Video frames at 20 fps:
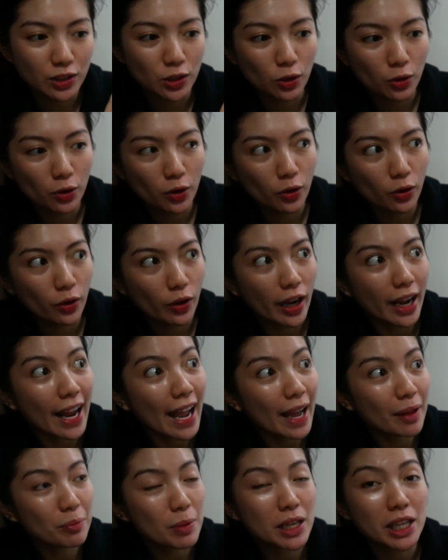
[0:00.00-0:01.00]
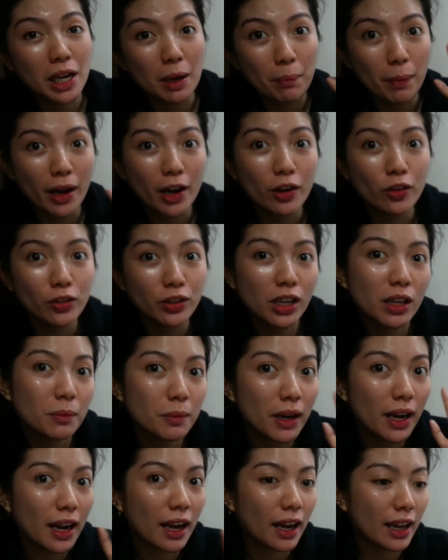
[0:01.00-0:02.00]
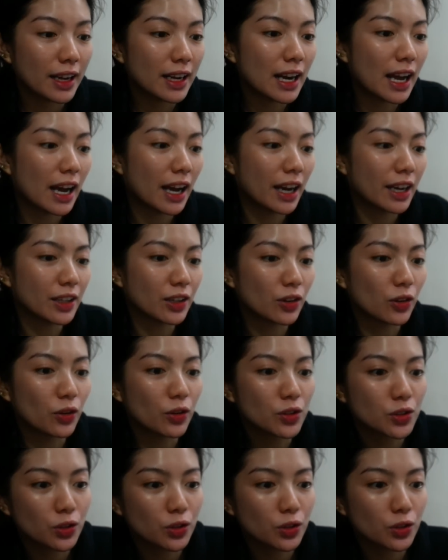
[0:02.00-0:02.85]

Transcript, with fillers: So, ayan, prepare ko na yung mga kailangan ko.